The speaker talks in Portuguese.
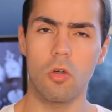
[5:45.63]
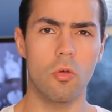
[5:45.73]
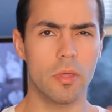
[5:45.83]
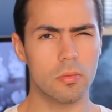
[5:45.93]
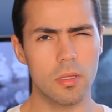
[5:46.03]

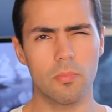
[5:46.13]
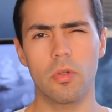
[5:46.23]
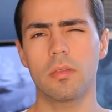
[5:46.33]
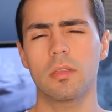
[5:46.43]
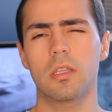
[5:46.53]
ou mesmo
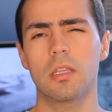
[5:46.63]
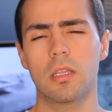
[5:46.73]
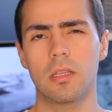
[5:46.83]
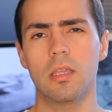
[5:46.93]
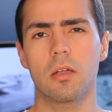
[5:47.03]
depois a
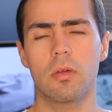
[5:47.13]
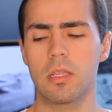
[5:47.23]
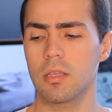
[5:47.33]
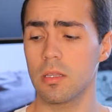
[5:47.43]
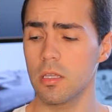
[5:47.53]
30D, a
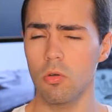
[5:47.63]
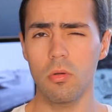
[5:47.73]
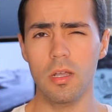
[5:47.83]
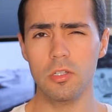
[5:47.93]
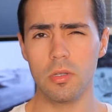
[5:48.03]
40D,
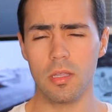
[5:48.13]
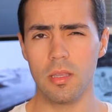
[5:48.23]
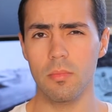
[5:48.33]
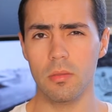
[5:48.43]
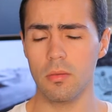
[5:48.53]
ou acho que
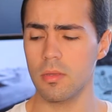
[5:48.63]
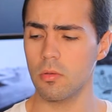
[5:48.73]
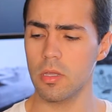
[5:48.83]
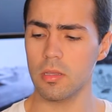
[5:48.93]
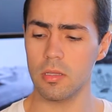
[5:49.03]
até mesmo a
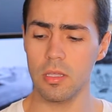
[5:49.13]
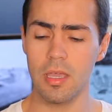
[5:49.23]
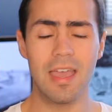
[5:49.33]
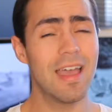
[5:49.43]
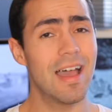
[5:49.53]

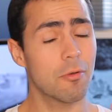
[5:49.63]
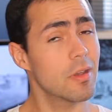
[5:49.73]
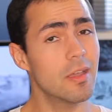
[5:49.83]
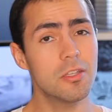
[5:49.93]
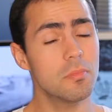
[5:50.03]
50D, a
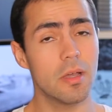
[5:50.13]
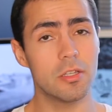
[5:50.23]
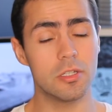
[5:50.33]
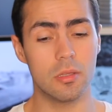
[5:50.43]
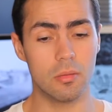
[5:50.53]
qualidade de
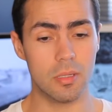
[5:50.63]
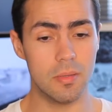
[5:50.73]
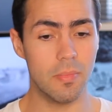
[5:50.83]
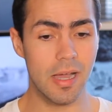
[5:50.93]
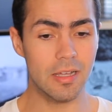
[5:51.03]
imagem disso
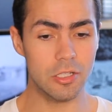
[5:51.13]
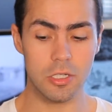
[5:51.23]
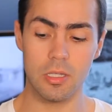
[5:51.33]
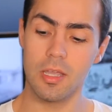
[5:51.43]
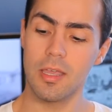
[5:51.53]
aqui
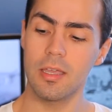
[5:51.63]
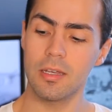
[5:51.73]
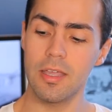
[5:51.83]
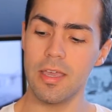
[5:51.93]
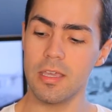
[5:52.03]
bate,
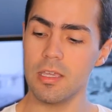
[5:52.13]
né?